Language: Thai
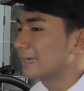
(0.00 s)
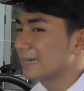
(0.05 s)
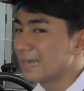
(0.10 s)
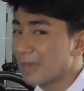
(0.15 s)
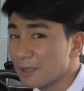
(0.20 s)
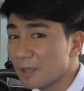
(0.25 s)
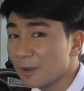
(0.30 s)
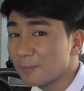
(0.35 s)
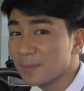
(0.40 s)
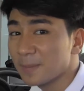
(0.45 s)

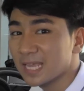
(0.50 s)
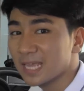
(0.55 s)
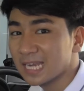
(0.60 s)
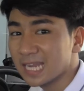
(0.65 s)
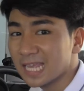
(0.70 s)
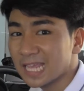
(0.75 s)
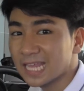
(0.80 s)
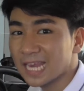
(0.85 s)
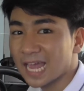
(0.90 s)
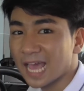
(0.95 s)
แล้วยังมี
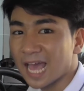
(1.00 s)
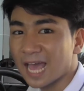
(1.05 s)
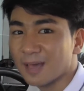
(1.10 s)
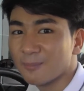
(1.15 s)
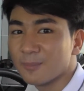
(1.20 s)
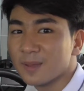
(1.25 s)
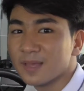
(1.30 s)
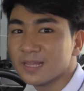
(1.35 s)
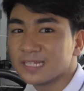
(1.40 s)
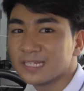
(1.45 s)
นี่นะค
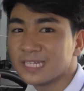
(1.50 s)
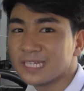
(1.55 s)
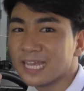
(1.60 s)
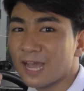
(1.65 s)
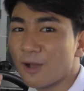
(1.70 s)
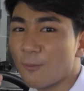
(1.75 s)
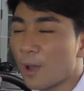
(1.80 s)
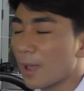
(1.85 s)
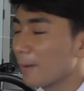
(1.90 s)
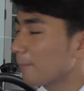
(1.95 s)
รับ
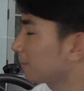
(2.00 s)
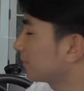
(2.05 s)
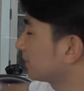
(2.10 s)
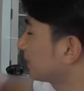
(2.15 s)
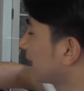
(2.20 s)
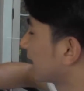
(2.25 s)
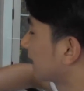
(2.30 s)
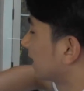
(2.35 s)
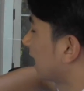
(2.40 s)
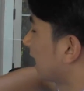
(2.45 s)
ที่เอาไว้
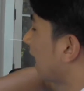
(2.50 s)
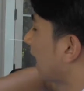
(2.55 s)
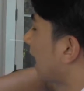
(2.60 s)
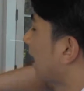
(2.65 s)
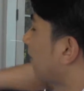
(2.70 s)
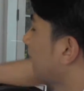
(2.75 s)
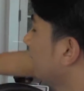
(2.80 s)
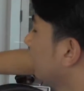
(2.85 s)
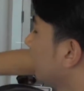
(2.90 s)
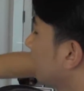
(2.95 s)
ปิดนะ
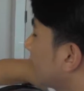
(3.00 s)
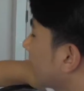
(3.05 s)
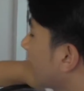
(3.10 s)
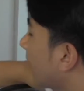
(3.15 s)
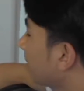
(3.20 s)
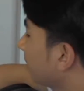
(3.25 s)
ครับกั